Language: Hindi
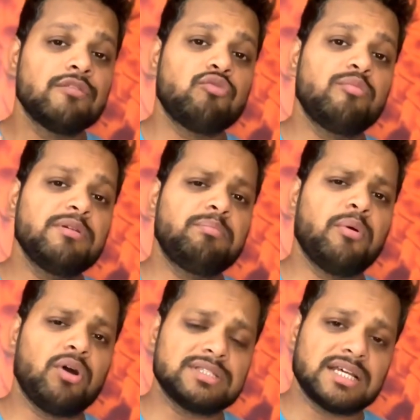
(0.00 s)
वो भी
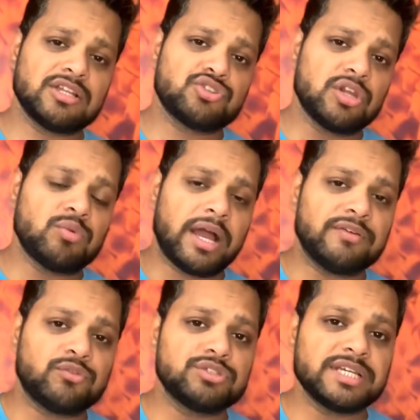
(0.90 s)
बहुत ज्यादा जो है वो
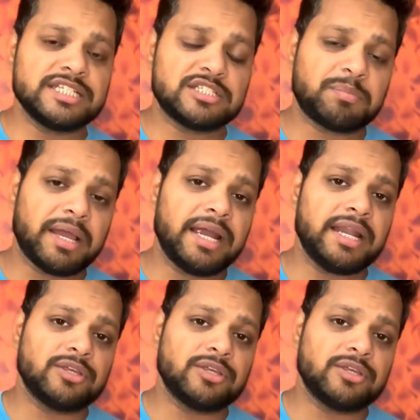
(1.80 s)
आईफोन से इंस्पायर्ड